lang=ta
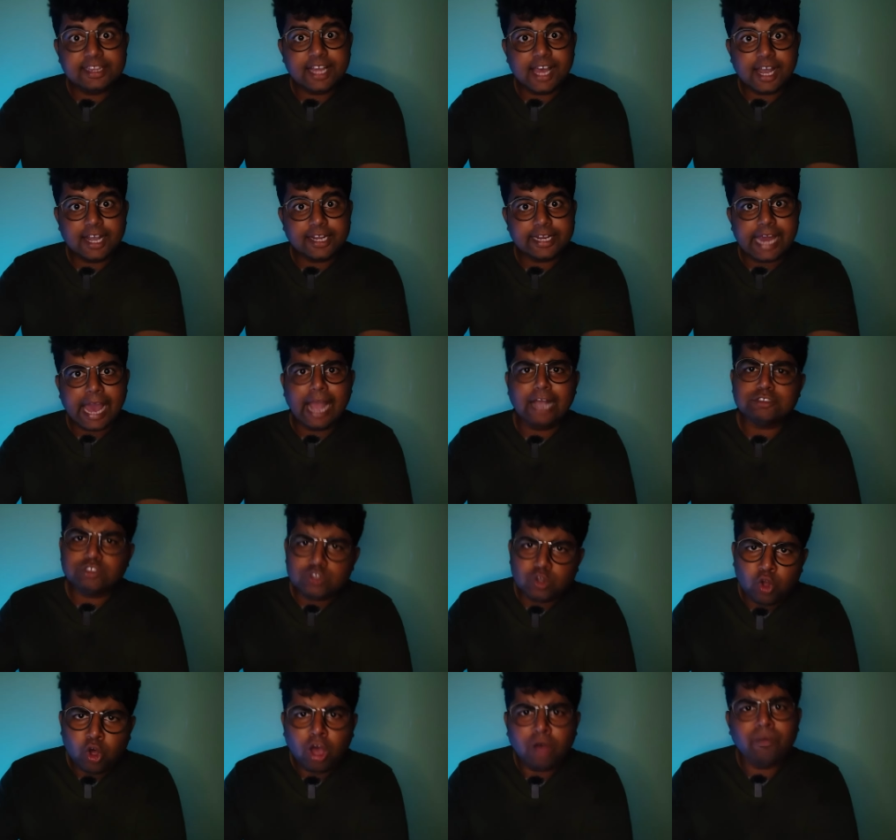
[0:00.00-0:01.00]
இருந்தாங்கன்னா
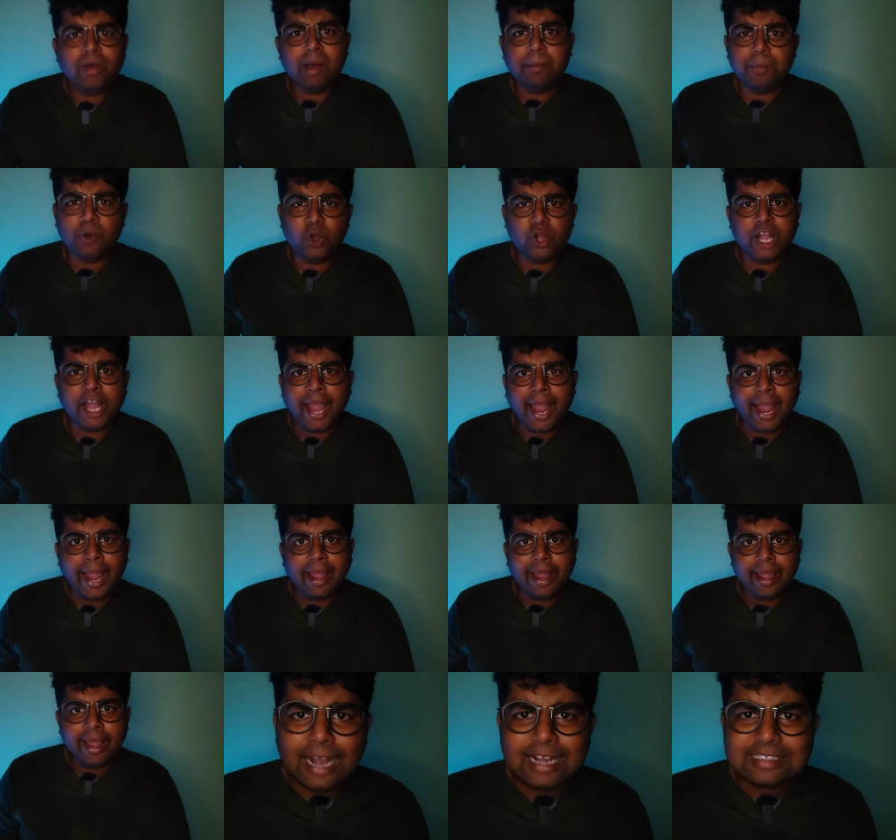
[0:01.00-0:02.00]
ஸ்லோவா போங்க
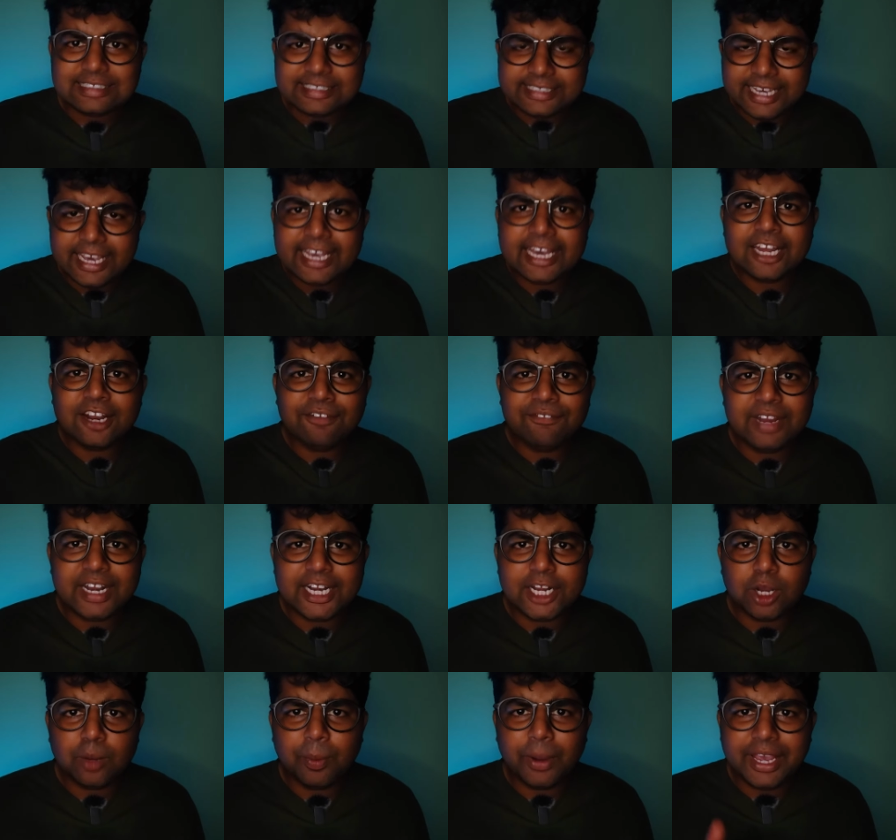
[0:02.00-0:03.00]
நாங்க சீக்கிரம்
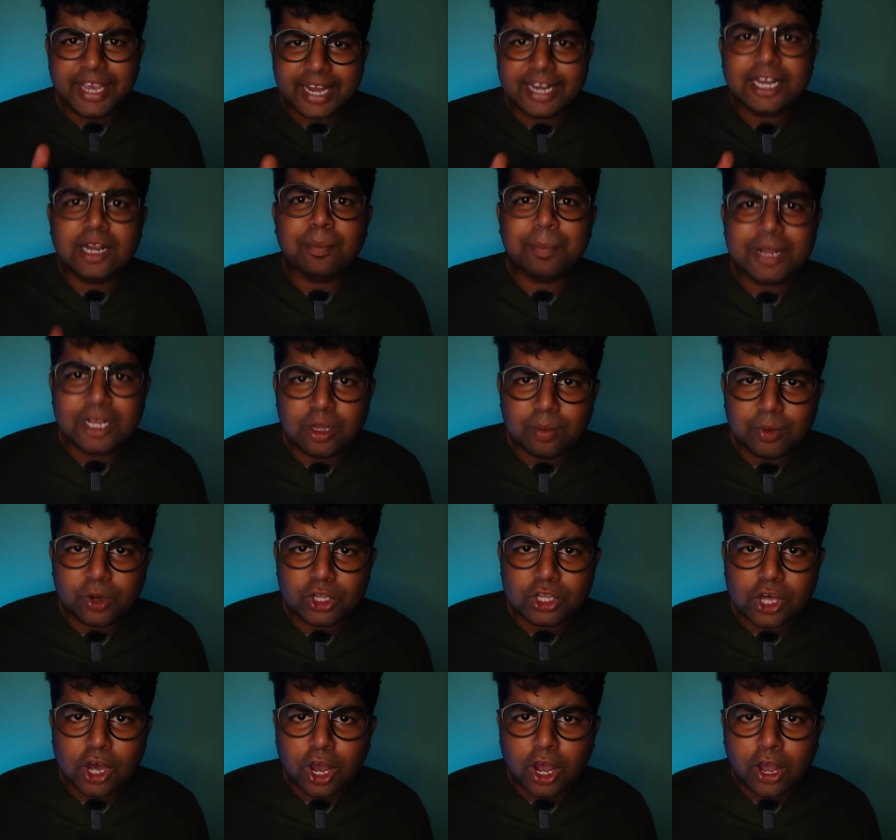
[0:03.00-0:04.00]
வீட்டுக்கு போய் என்ன பண்ண
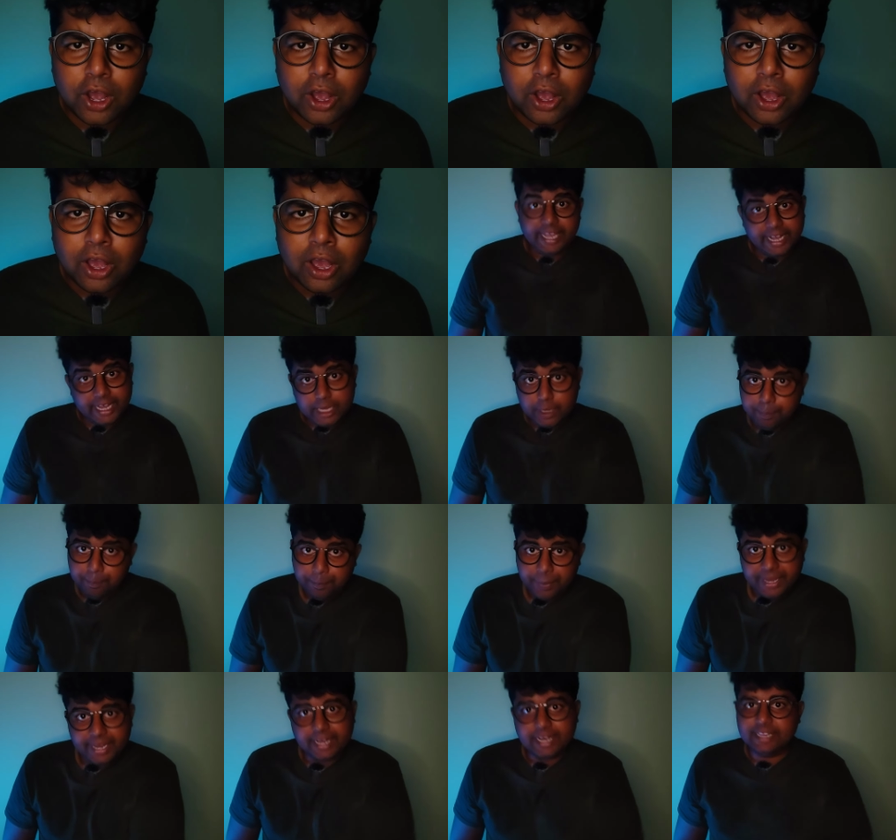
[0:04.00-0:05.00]
போதும் நீங்க
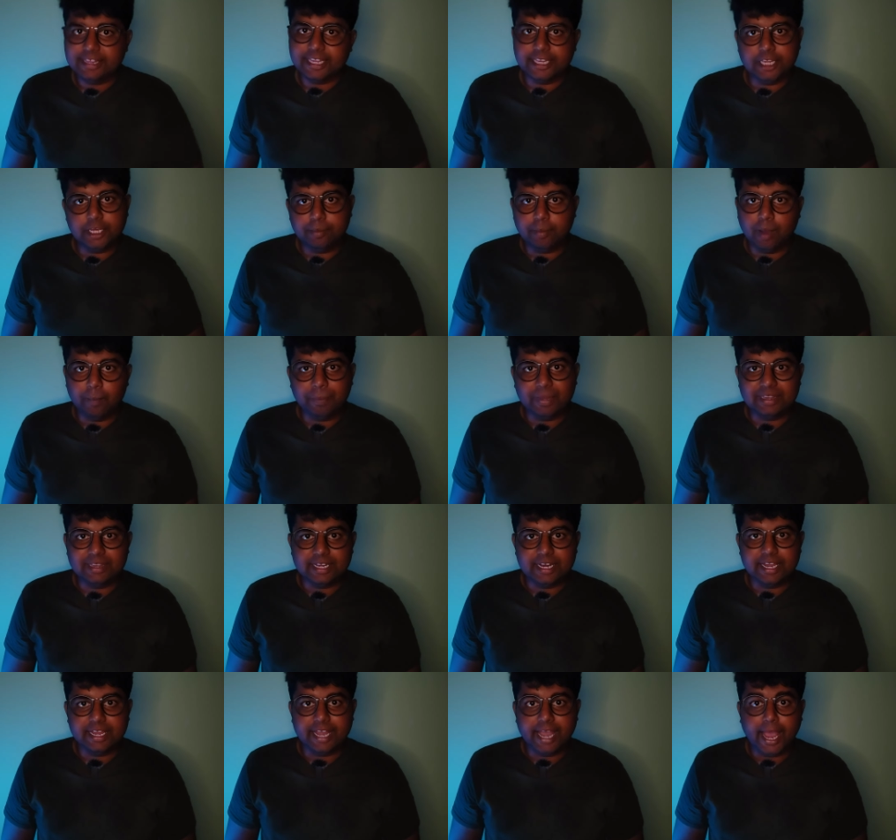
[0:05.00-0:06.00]
இப்ப என்ன தெரியுமா
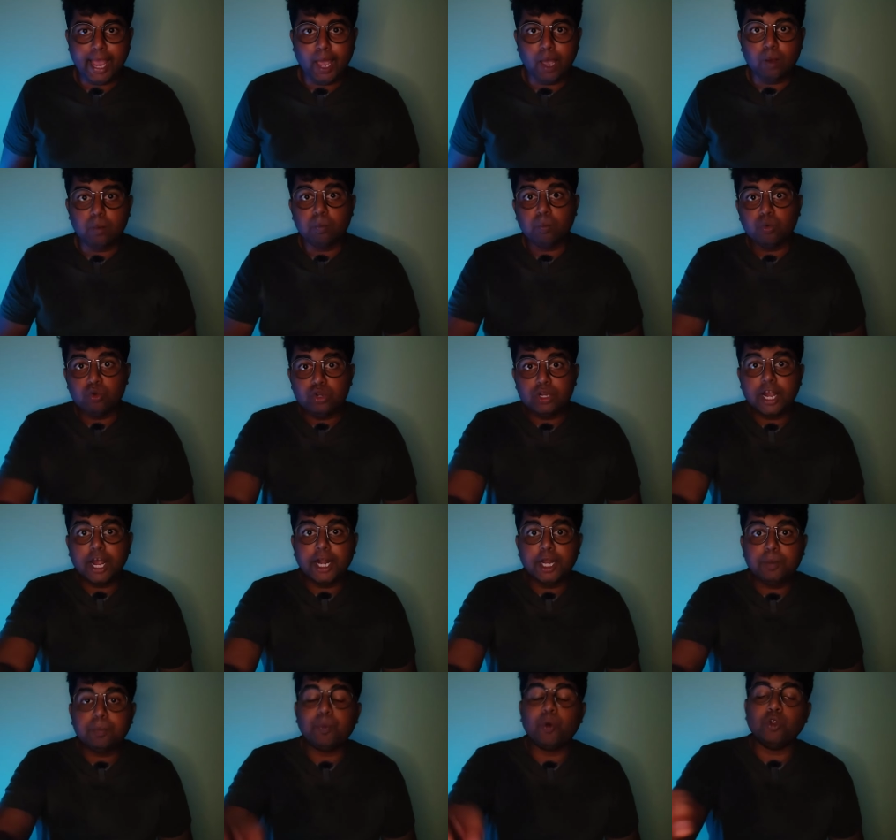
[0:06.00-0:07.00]
பண்றீங்க
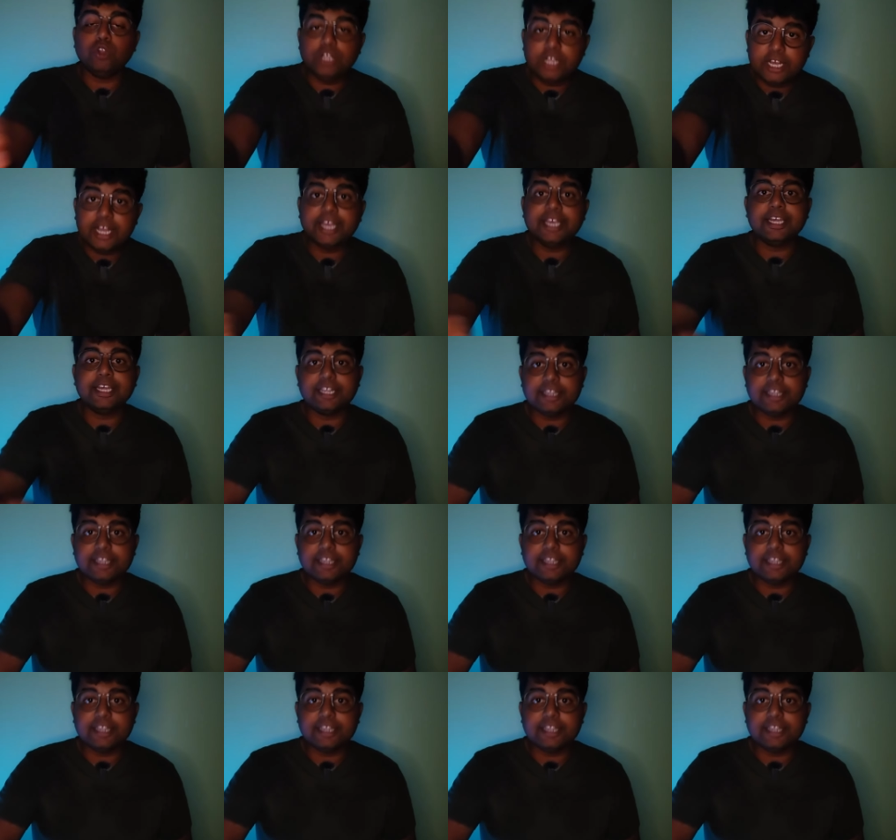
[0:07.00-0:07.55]
முன்னாடி பொண்ணுங்க